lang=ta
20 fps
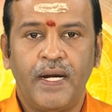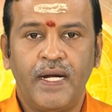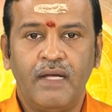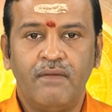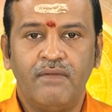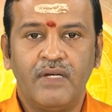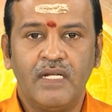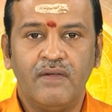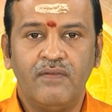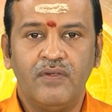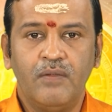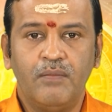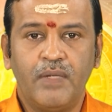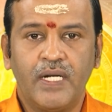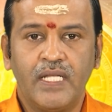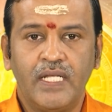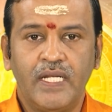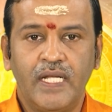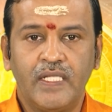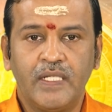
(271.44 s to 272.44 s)
பணவரவு
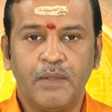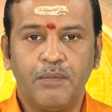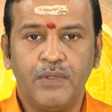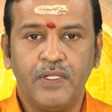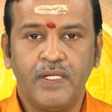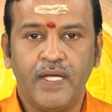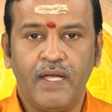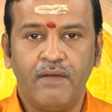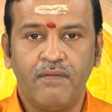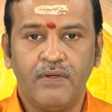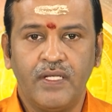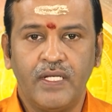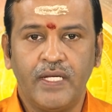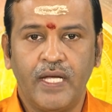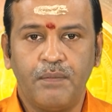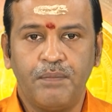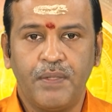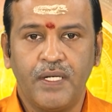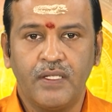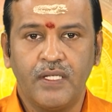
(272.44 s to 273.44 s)
மனதிலே திருப்தியை வந்து
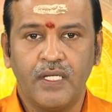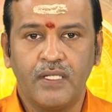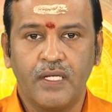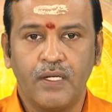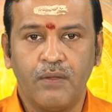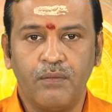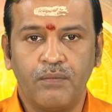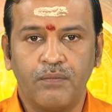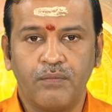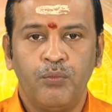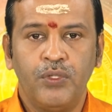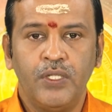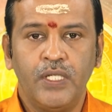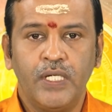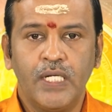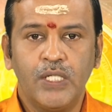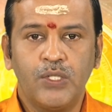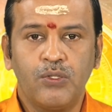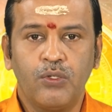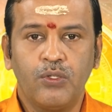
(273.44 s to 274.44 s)
ஏற்படுத்தி தரும்
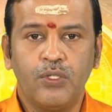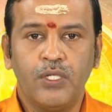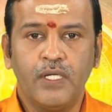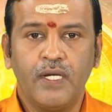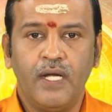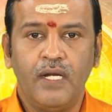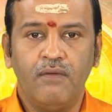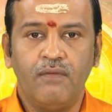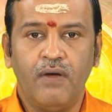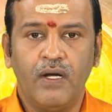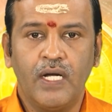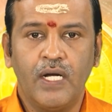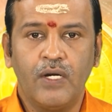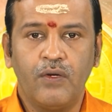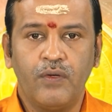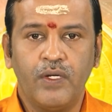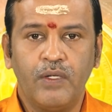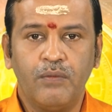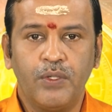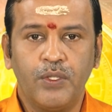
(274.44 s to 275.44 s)
புதிய சொத்துக்கள்
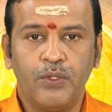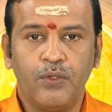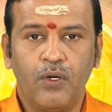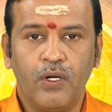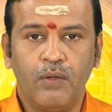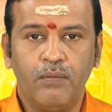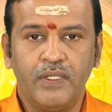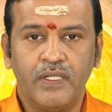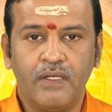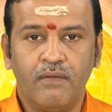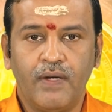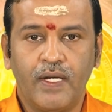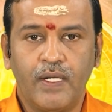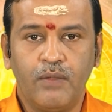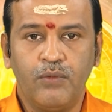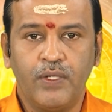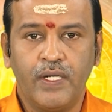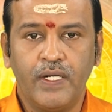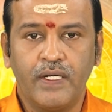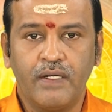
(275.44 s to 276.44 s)
வாங்கக்கூடிய ஒரு யோகம் இந்த
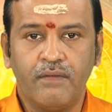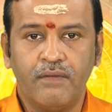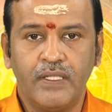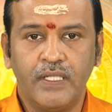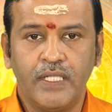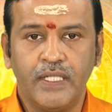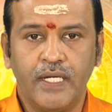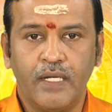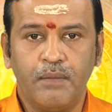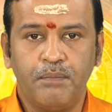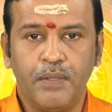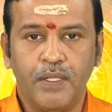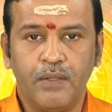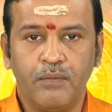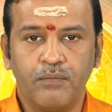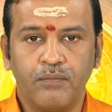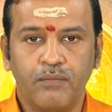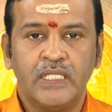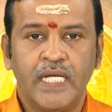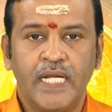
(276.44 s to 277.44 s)
வாரம் உங்களுக்கு வந்து ஏற்படும்